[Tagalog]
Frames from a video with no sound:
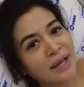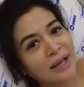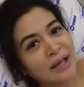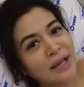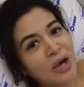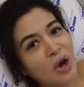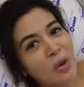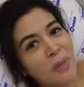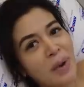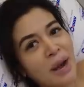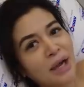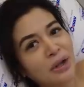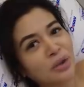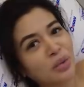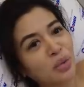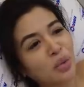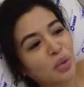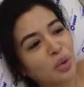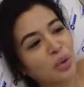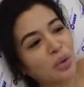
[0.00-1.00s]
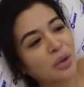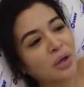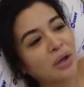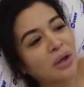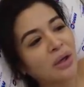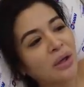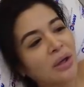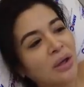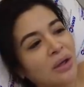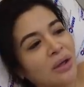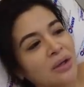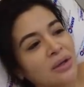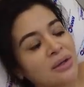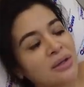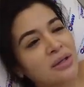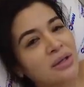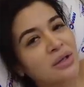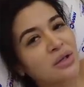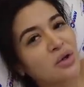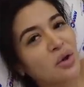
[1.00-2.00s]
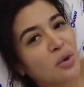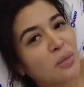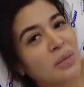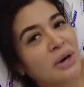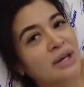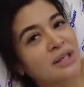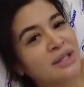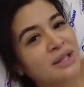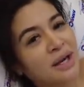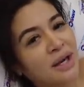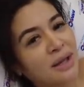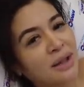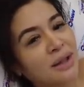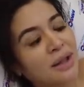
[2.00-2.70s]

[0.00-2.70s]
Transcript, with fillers: hindi ako makatulog. So, sa sobrang sakit